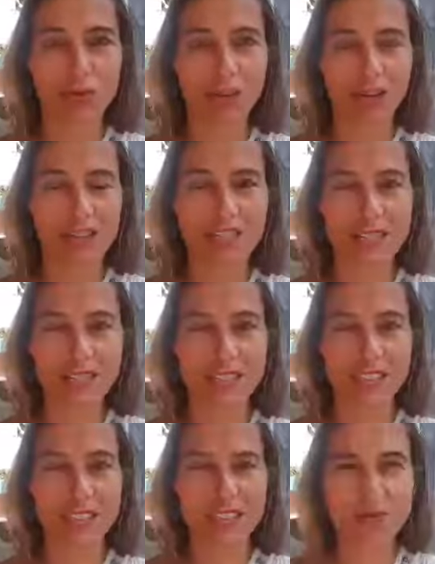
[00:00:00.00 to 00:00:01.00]

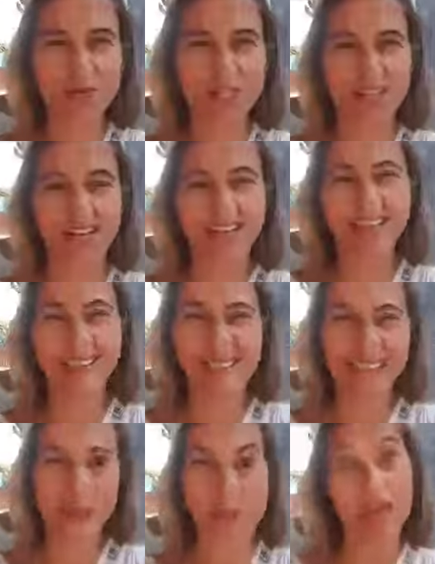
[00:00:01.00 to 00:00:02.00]
gerçekten geç bir saat
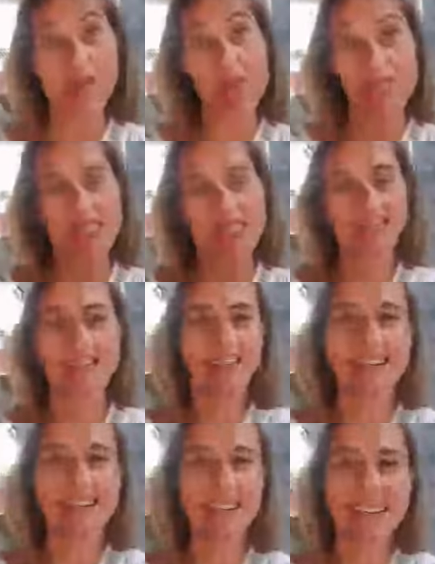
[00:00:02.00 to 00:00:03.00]
benim için.
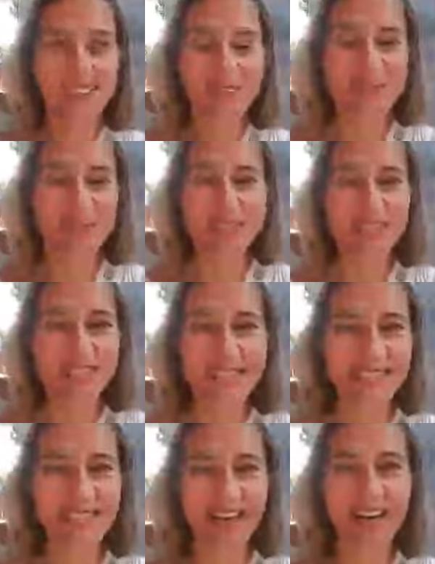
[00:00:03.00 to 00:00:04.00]

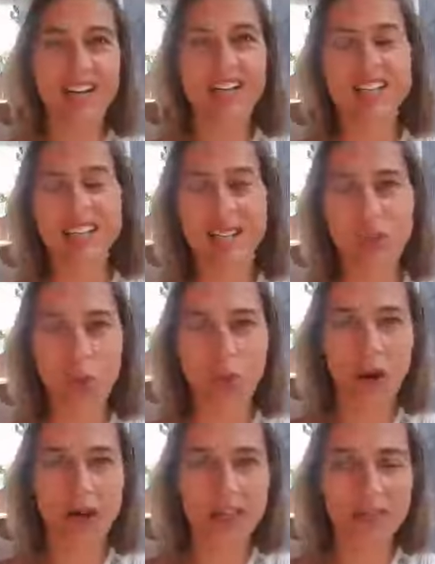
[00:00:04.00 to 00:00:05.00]
Dolayısıyla ancak
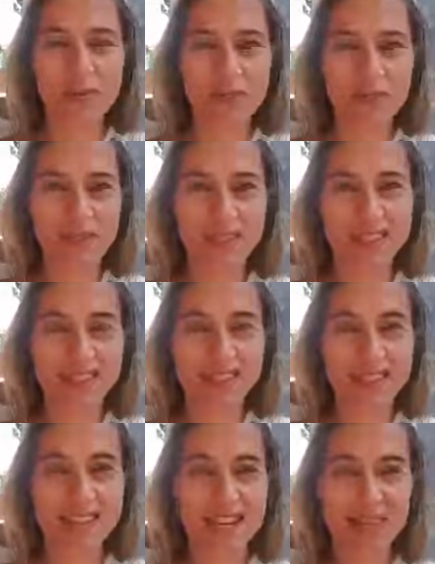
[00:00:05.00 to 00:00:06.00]
toparlanıp e,
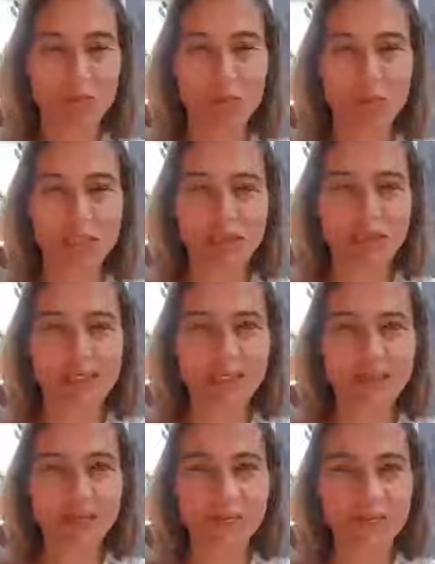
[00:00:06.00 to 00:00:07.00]
sizlerle
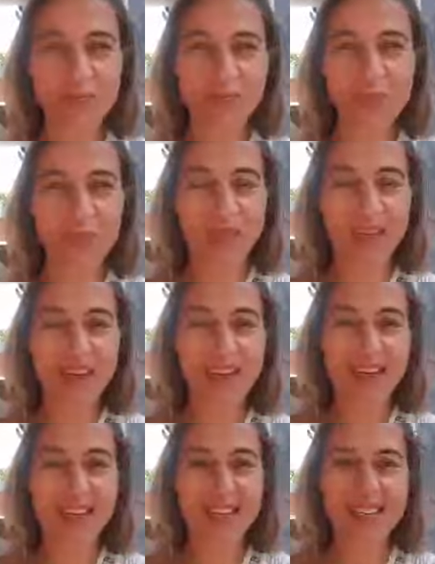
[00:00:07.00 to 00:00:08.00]
buluşabildim.
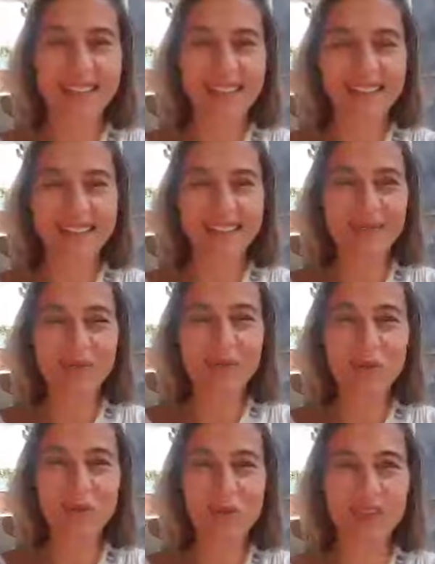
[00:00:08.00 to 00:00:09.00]
E, şimdi
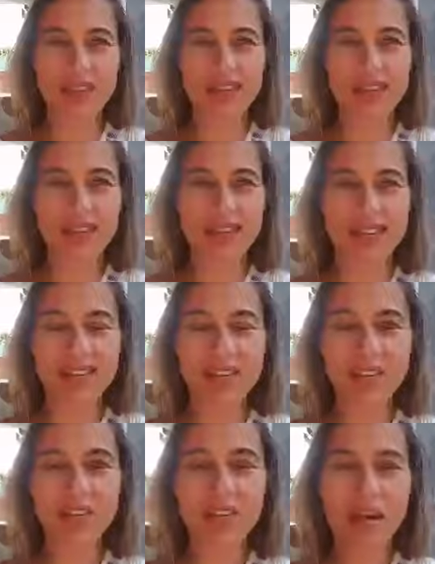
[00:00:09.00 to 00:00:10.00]
bugün de
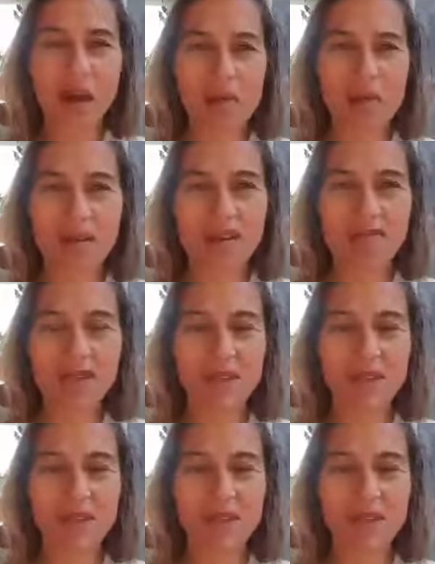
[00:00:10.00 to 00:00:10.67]
çok önemli bir